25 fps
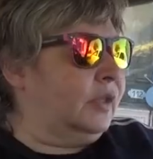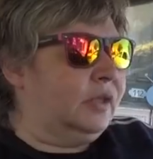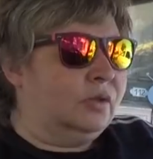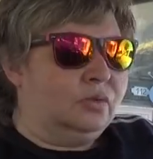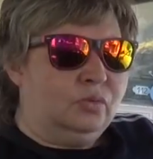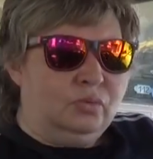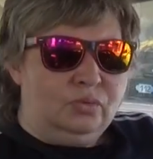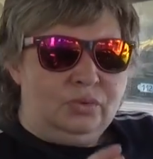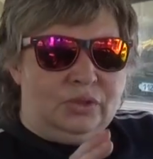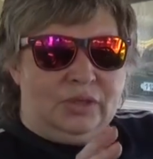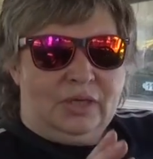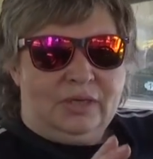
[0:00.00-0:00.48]

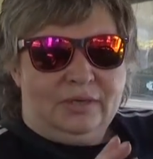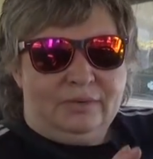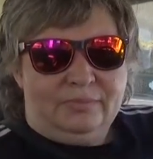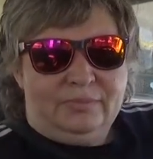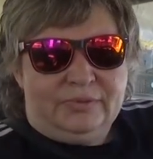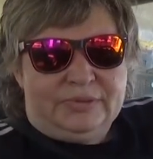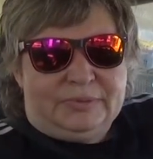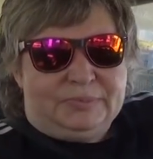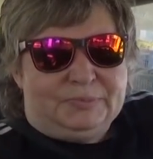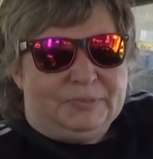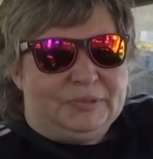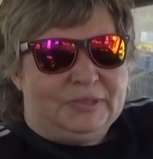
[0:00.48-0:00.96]
Ну, не об
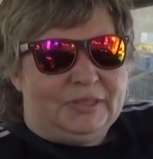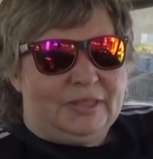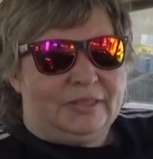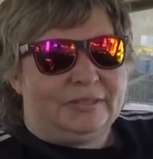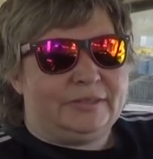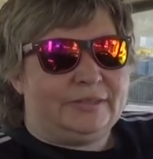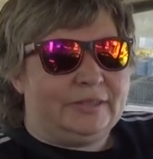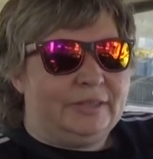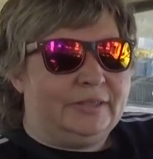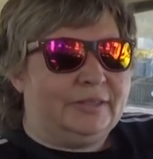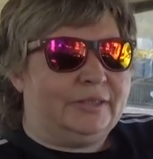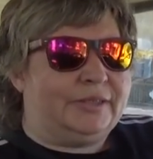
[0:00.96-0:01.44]

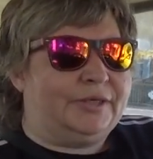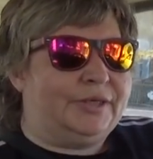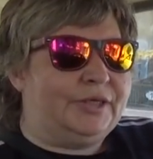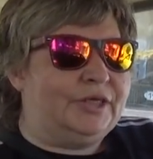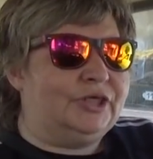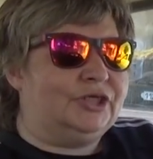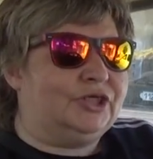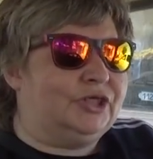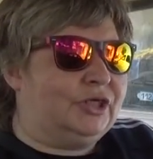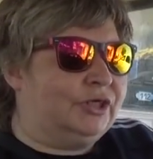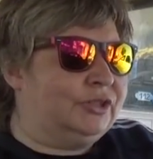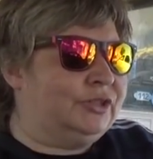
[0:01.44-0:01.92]
воспитателях
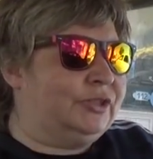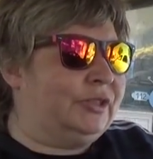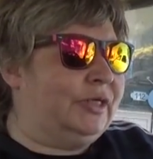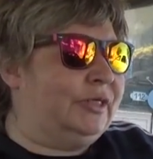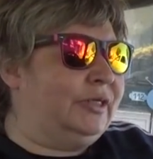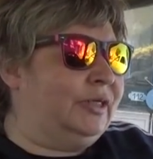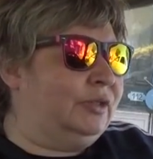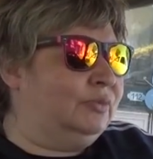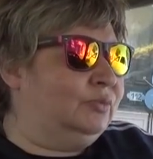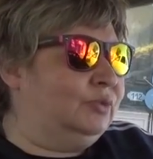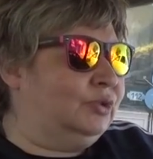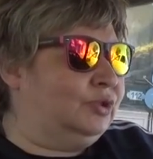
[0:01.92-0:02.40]
речь, хотя
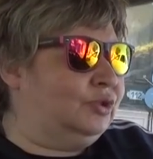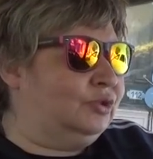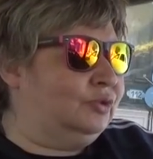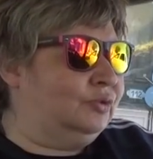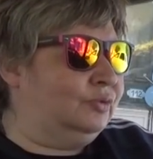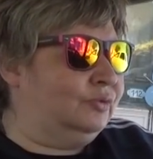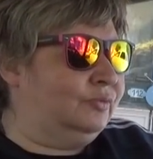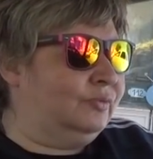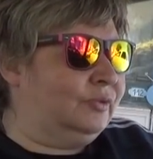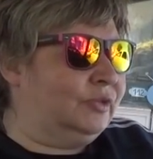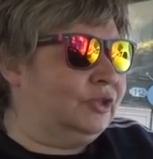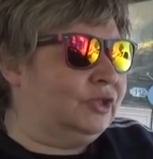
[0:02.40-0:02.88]
я
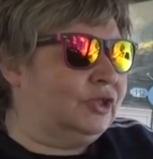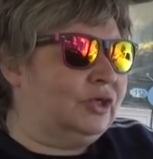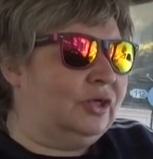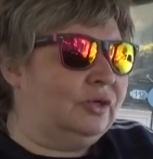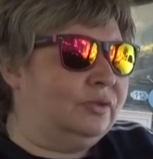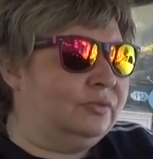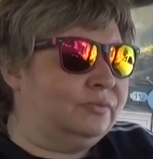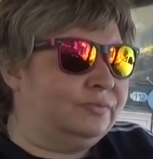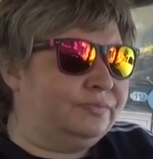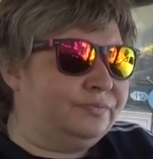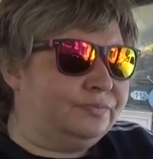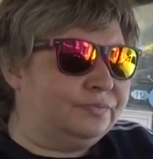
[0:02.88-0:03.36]
очень
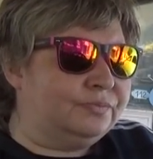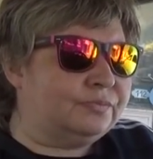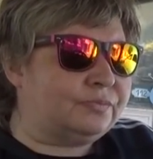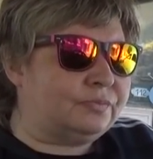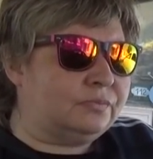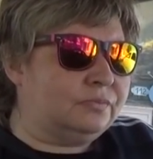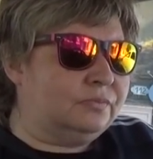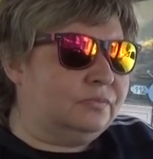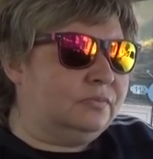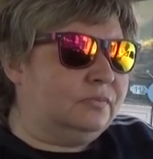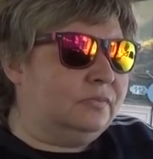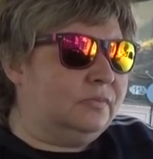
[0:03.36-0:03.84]
уважаю
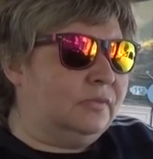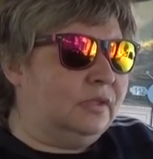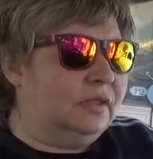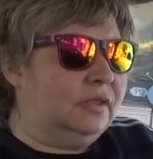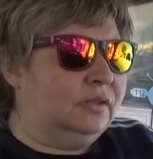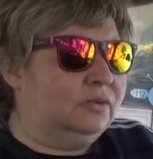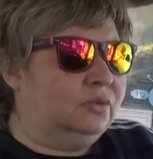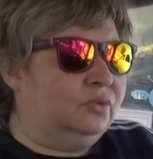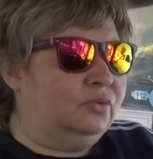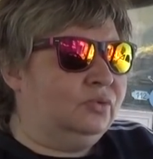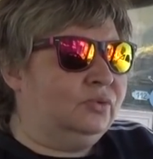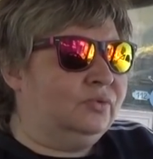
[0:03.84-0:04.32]

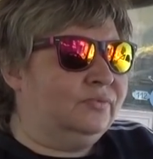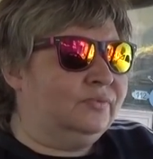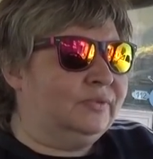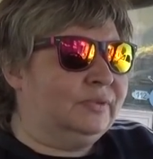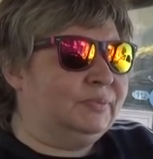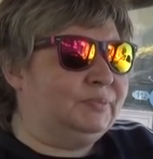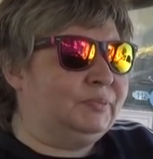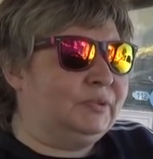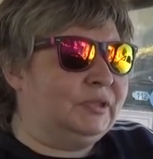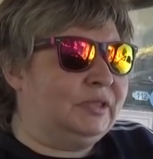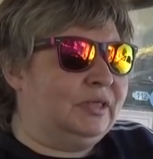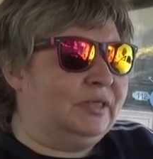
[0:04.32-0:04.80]
труд
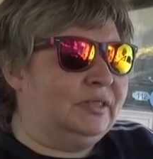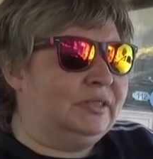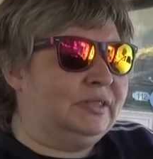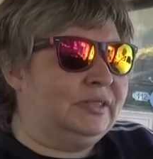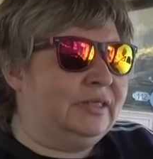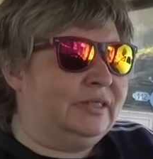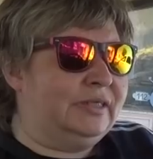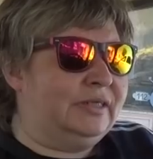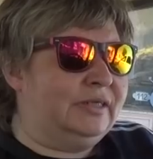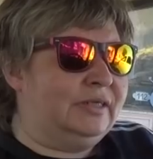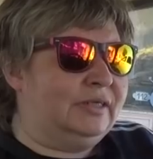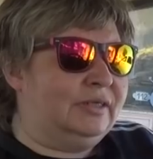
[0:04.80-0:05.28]

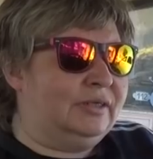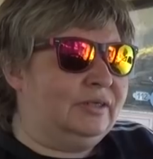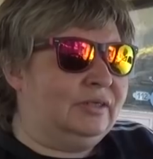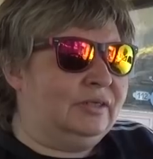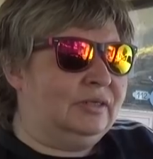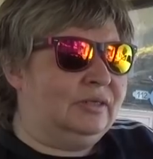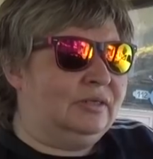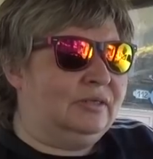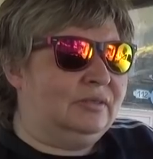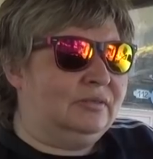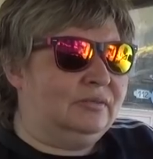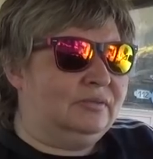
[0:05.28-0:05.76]
воспитателей
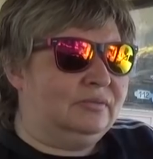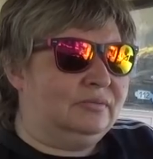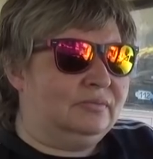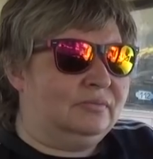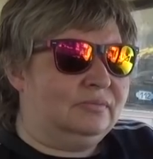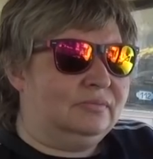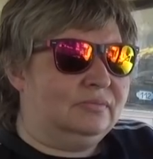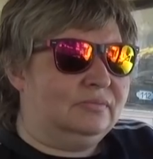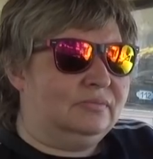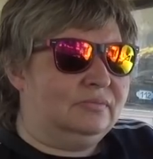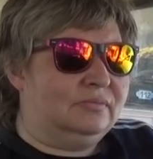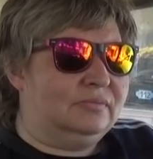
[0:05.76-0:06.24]
и
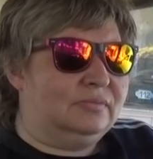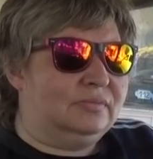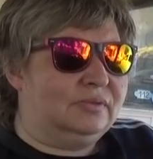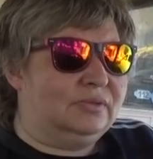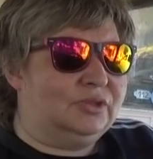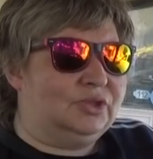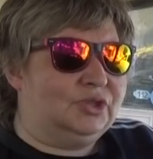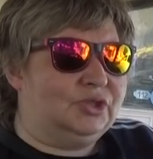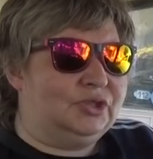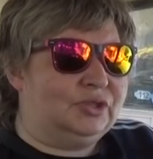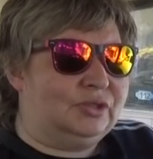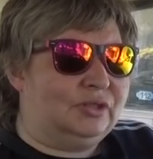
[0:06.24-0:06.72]

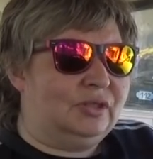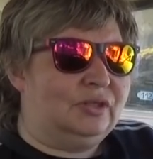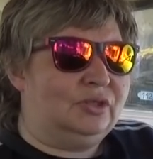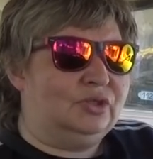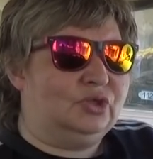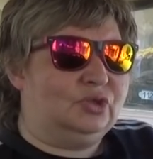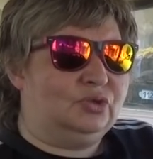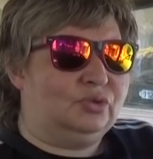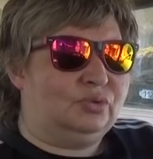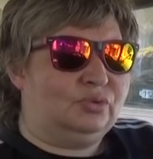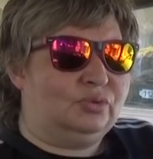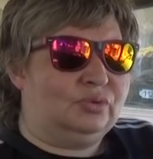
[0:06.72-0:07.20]
считаю,
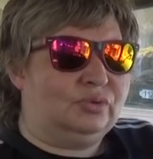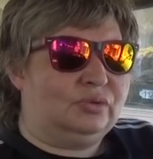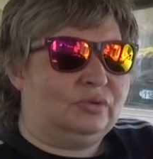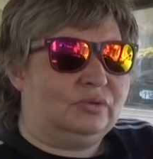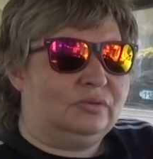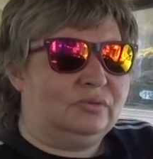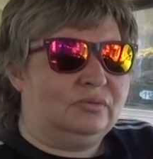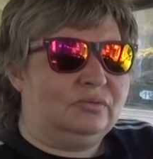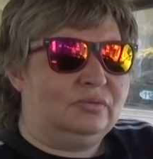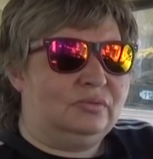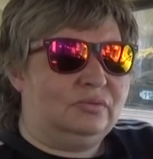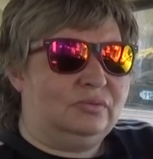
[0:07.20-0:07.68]
что это
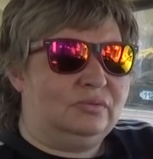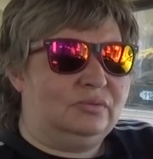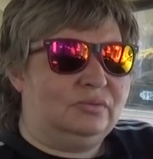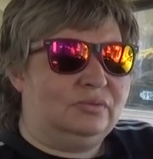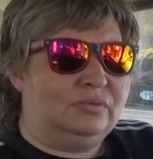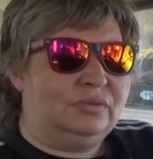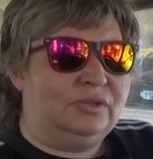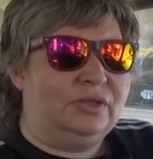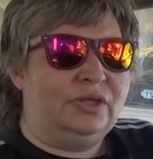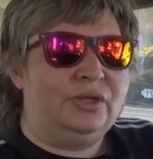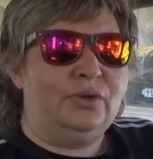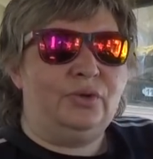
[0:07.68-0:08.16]

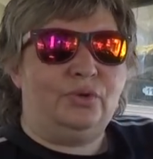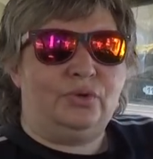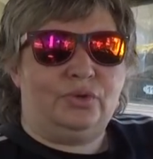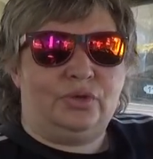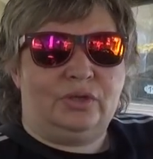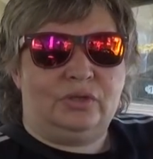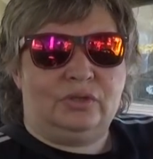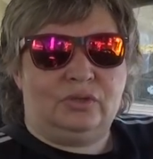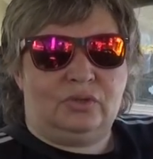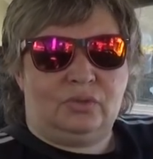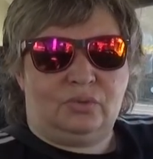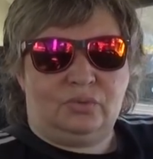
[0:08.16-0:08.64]

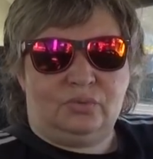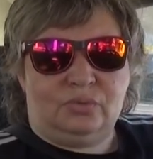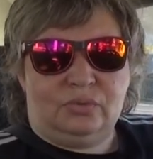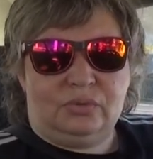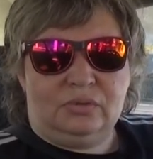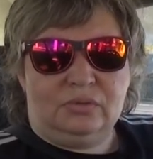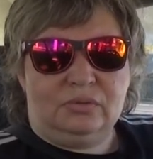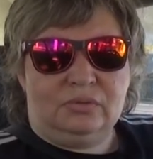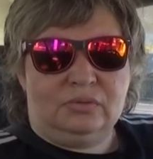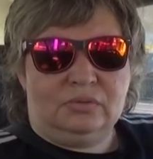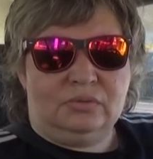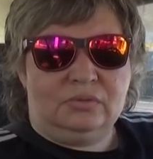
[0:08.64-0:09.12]
нелегкий труд.
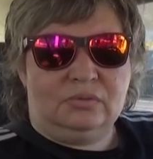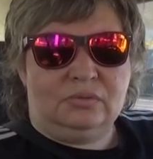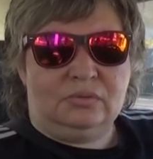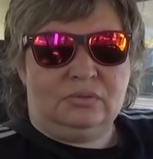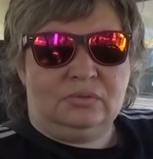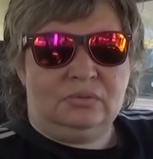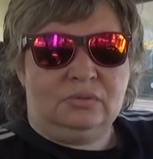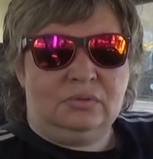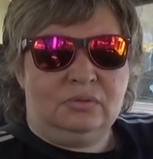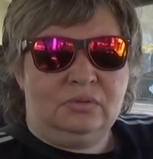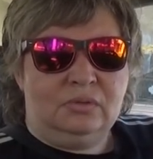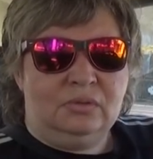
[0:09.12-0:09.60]

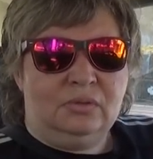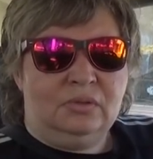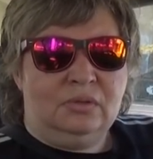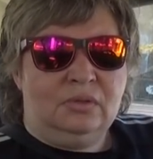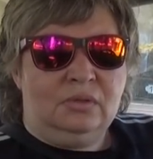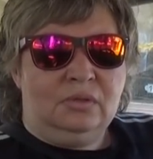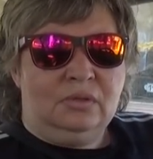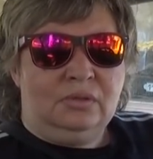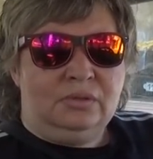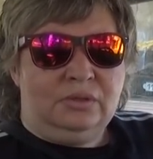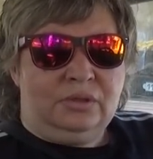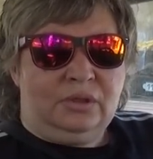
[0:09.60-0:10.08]

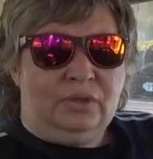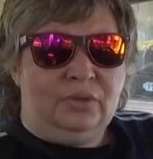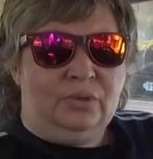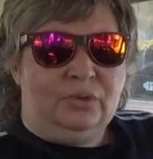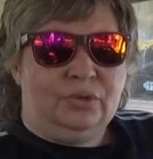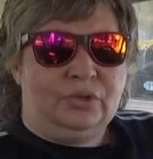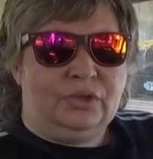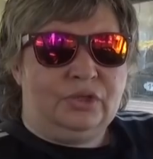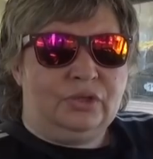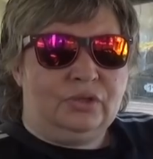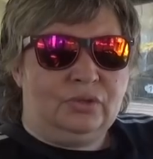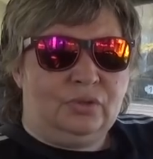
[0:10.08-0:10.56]

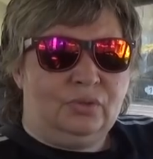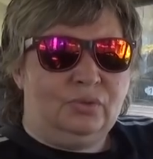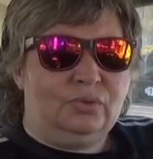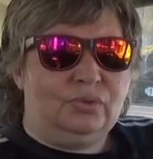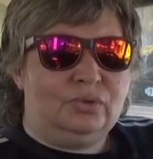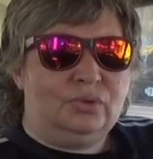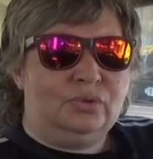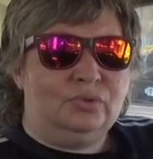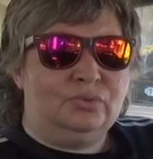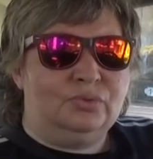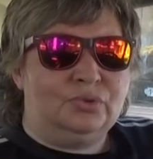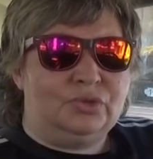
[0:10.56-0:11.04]
Нелегкий труд
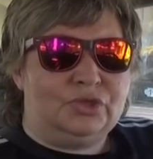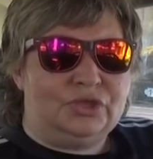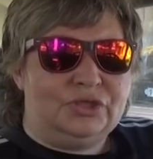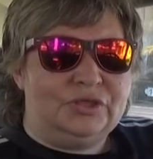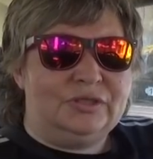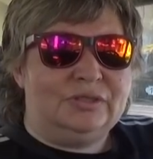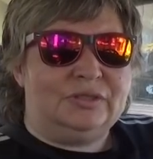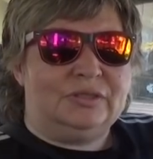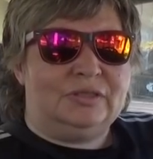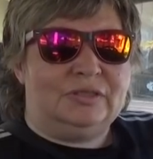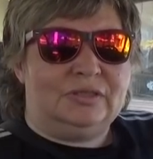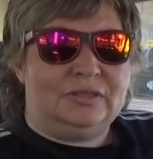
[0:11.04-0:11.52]

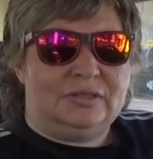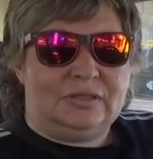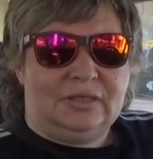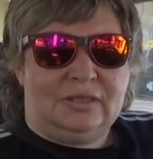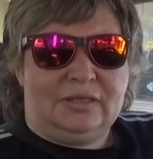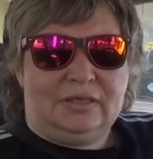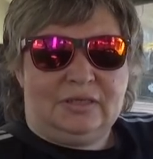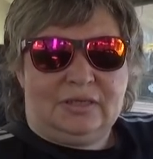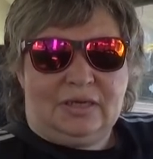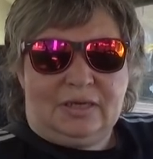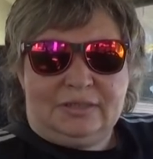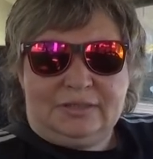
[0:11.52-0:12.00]
научить
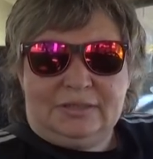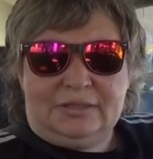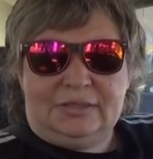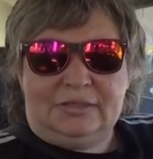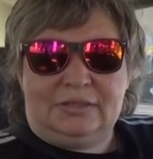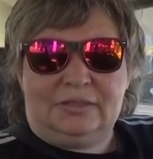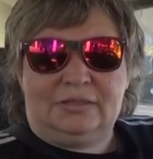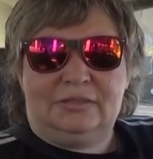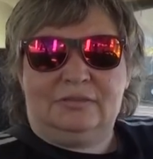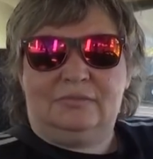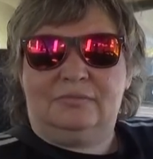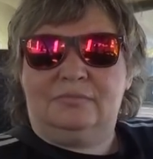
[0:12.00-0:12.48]
детей
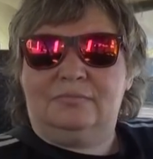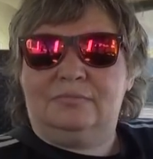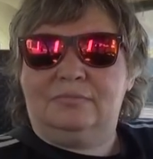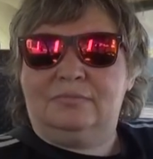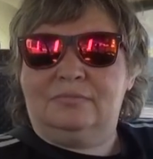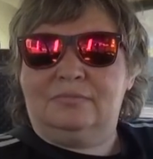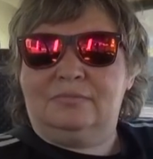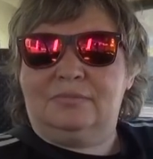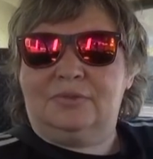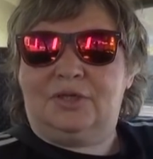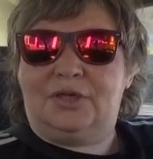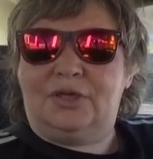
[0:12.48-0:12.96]
ходить
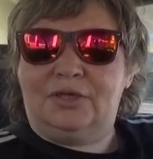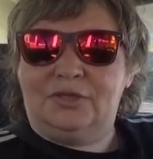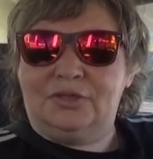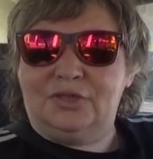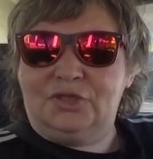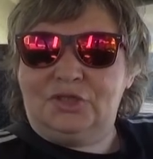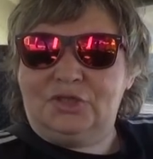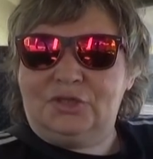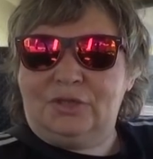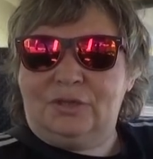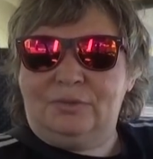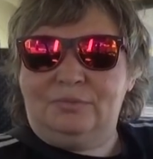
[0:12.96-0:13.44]

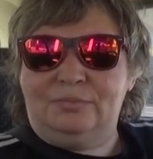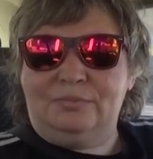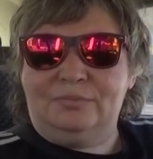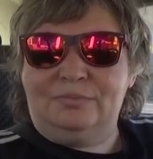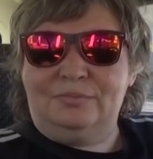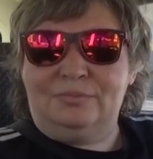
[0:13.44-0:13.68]
рядышком